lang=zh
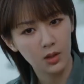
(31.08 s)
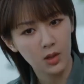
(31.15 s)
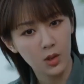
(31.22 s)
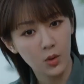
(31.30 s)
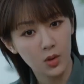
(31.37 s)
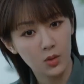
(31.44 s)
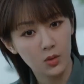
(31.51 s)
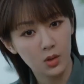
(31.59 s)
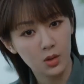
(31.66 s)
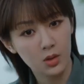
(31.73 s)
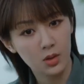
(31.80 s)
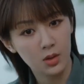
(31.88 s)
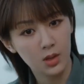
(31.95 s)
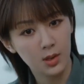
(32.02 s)
医院说
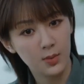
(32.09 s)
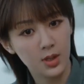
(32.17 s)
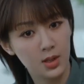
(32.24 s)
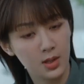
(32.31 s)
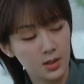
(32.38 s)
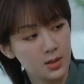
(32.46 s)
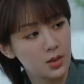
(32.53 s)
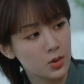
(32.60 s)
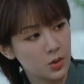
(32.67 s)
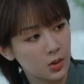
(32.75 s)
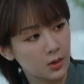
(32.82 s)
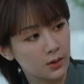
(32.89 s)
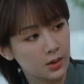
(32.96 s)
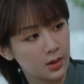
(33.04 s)
是那批仪器出
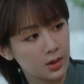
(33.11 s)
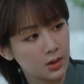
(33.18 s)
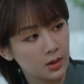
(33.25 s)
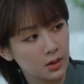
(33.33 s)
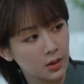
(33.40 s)
了问题。